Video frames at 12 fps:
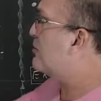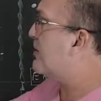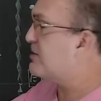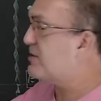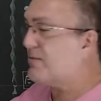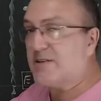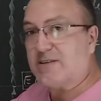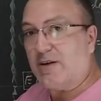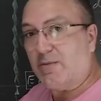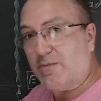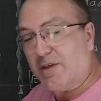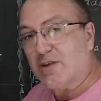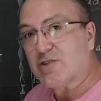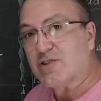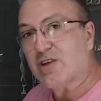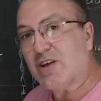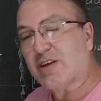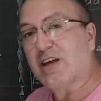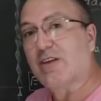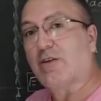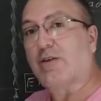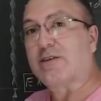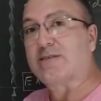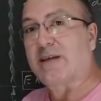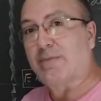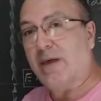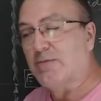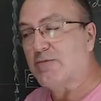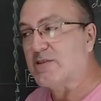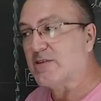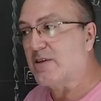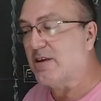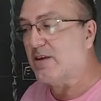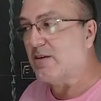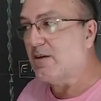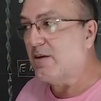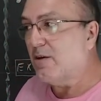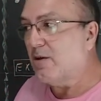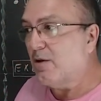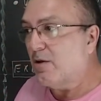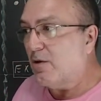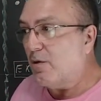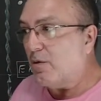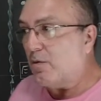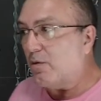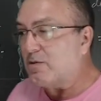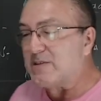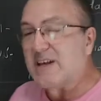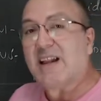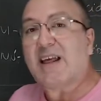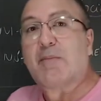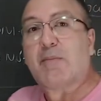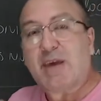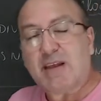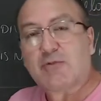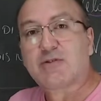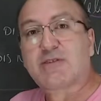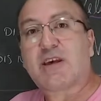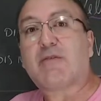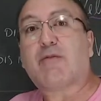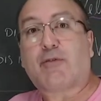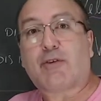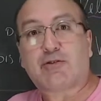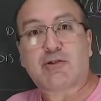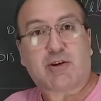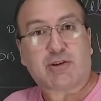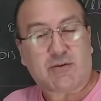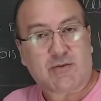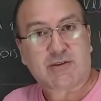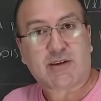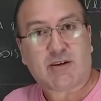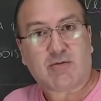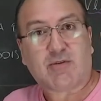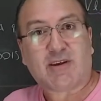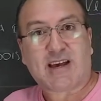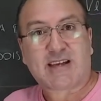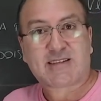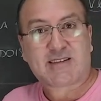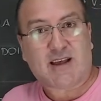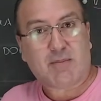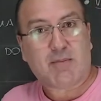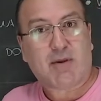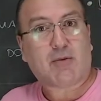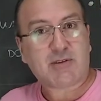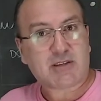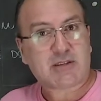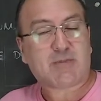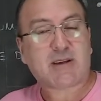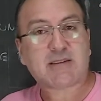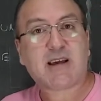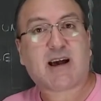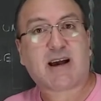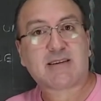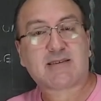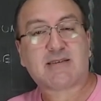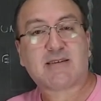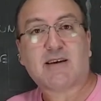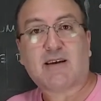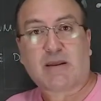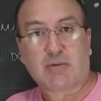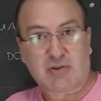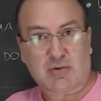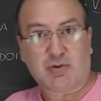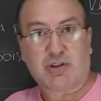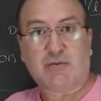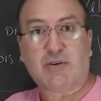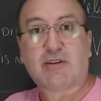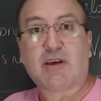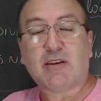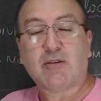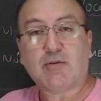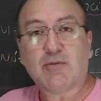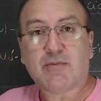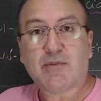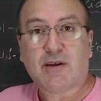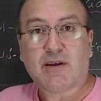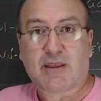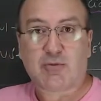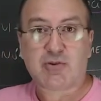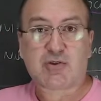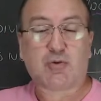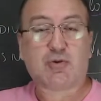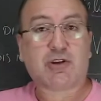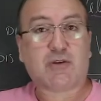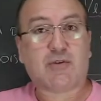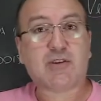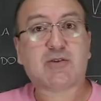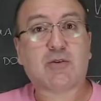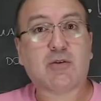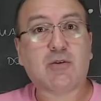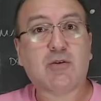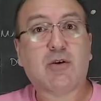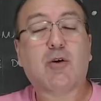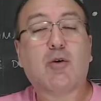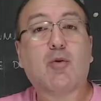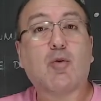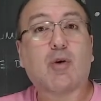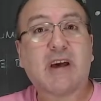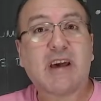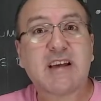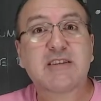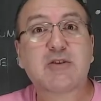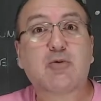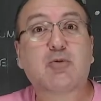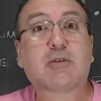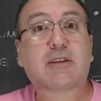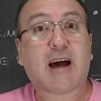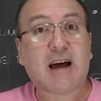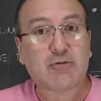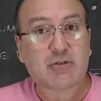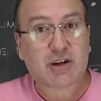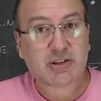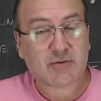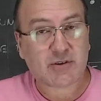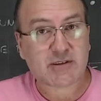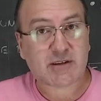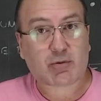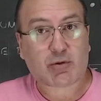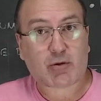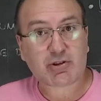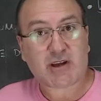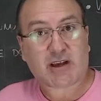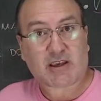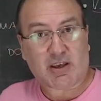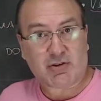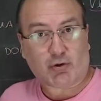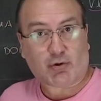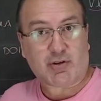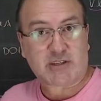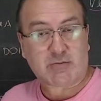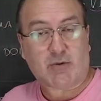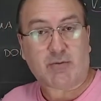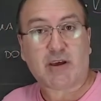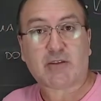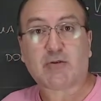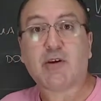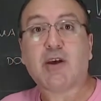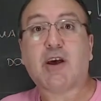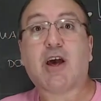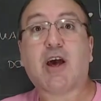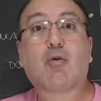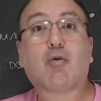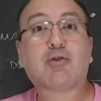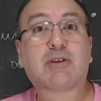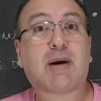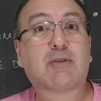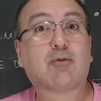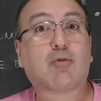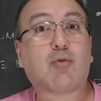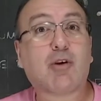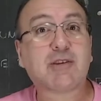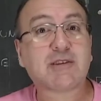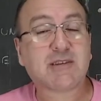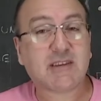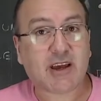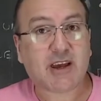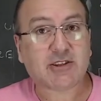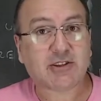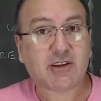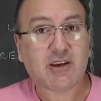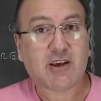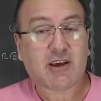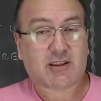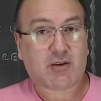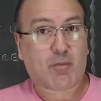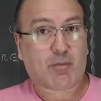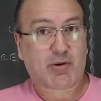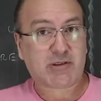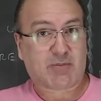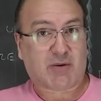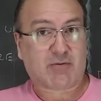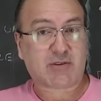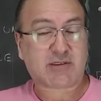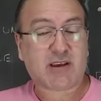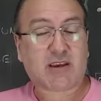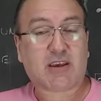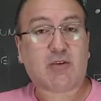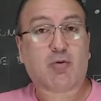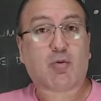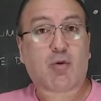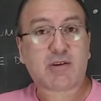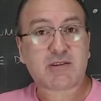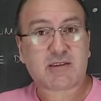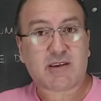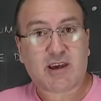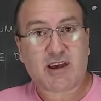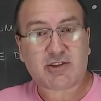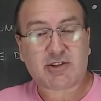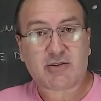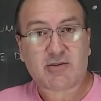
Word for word: divisão. Só que nós sabemos que os elementos envolvidos numa divisão recebem nomes especiais temos o dividendo, temos o divisor, o resultado da divisão, que é o que está aqui em jogo nesse momento, é o chamado quociente. Então eu posso dizer para você que o quociente,